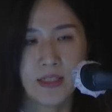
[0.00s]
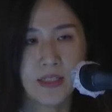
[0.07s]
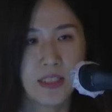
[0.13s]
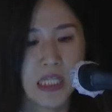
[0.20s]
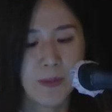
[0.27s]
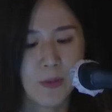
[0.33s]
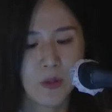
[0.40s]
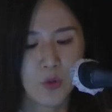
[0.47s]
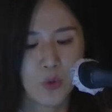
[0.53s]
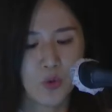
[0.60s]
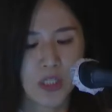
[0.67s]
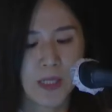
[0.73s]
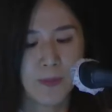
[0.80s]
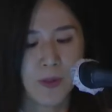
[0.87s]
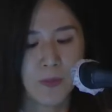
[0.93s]
시대별로
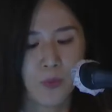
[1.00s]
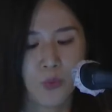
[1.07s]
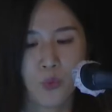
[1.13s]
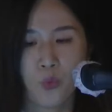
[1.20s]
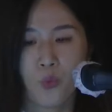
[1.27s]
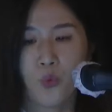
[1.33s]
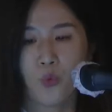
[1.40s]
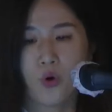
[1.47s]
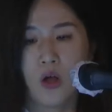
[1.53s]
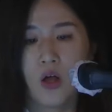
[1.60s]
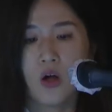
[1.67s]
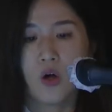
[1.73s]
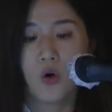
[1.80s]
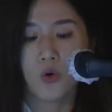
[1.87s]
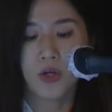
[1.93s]
살펴보고
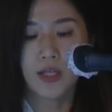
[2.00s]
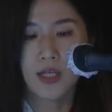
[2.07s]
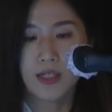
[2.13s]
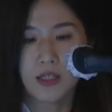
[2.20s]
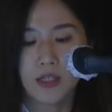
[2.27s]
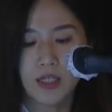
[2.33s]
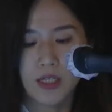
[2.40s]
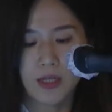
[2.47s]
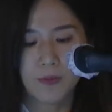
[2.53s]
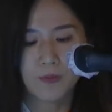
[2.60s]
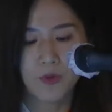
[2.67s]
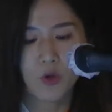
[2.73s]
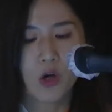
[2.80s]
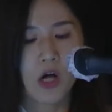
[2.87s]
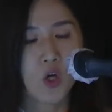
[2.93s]
어린이들이
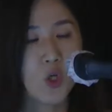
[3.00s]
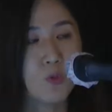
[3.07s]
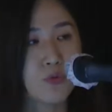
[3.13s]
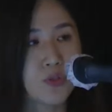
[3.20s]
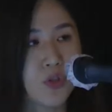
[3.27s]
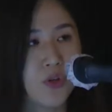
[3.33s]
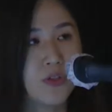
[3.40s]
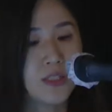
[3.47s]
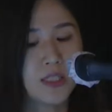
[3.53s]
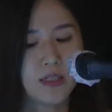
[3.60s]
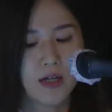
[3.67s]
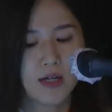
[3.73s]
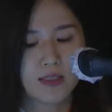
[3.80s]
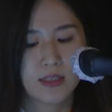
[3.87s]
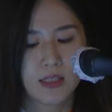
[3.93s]
과거부터
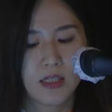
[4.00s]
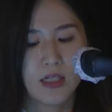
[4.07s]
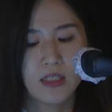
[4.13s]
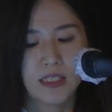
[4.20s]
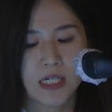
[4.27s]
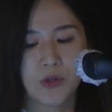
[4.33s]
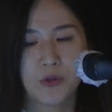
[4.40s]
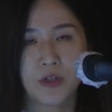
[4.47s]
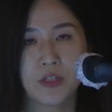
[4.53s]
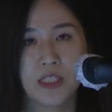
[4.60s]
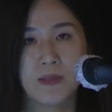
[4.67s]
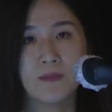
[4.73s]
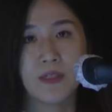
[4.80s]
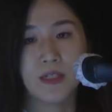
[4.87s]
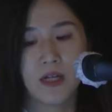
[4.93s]
현재까지 자료들을
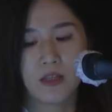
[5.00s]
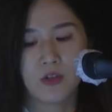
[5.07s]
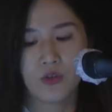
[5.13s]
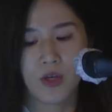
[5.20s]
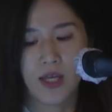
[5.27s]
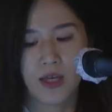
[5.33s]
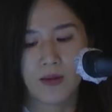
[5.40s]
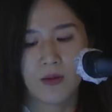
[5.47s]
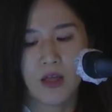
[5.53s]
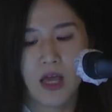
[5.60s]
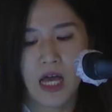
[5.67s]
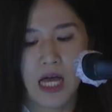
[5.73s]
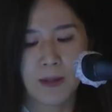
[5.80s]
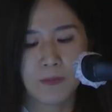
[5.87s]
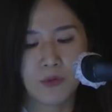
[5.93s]
참색한 뒤에
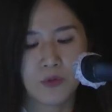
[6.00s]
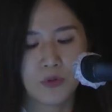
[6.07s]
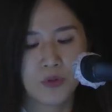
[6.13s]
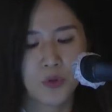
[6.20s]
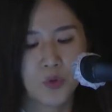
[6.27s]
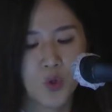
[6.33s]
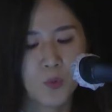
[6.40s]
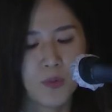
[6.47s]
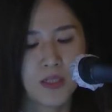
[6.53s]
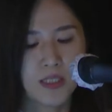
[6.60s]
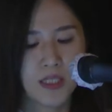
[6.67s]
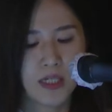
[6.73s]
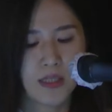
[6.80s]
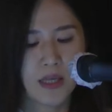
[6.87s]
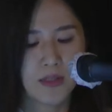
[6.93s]
앞으로 소통
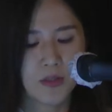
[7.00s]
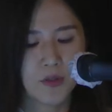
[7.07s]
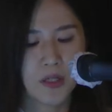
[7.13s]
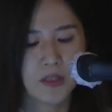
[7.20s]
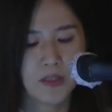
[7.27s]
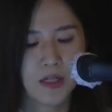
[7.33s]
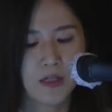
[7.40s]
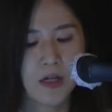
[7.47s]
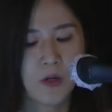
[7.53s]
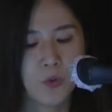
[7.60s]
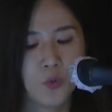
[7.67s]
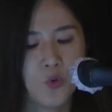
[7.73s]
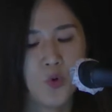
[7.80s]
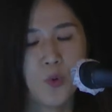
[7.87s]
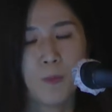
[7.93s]
방식에 대해서
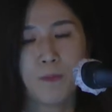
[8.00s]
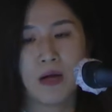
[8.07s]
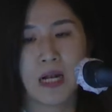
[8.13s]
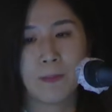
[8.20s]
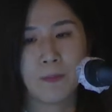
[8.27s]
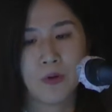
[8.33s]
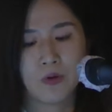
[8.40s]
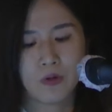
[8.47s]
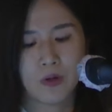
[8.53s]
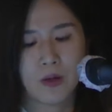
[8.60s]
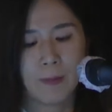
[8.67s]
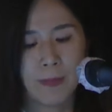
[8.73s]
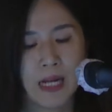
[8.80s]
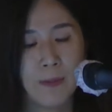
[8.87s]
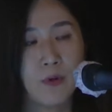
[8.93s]
생각하고 발평, 아,
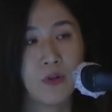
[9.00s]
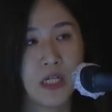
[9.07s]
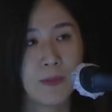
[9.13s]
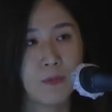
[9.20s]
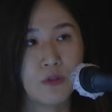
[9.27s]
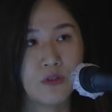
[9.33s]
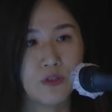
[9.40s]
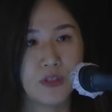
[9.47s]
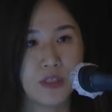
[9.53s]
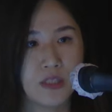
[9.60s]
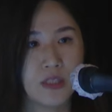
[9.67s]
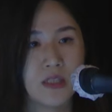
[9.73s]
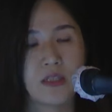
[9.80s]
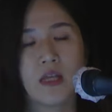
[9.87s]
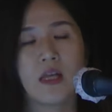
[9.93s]
발명을 해볼 수
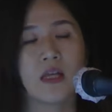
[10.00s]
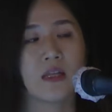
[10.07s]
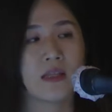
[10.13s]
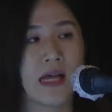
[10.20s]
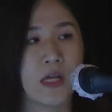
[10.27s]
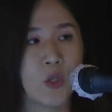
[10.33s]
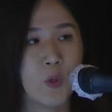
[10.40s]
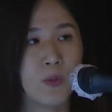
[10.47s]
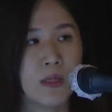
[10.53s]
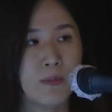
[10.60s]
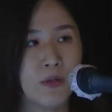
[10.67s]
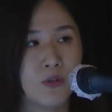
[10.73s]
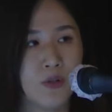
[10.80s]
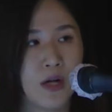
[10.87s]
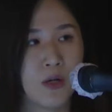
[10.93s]
있는 나도
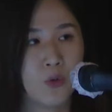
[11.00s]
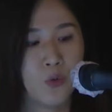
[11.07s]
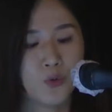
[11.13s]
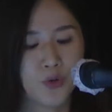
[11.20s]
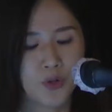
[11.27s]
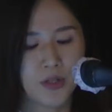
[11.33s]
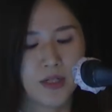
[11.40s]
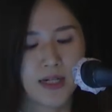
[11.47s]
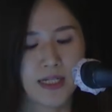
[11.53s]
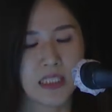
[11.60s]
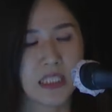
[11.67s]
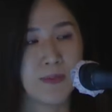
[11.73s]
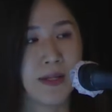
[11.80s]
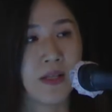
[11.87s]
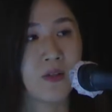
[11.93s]
별망과 코너를
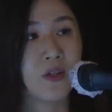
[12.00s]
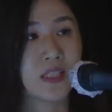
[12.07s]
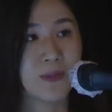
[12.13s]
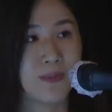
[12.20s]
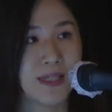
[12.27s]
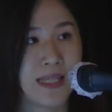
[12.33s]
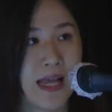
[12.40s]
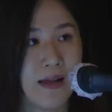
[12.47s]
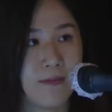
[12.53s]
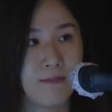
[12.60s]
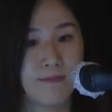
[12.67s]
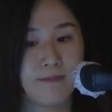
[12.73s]
같이 만들었습니다.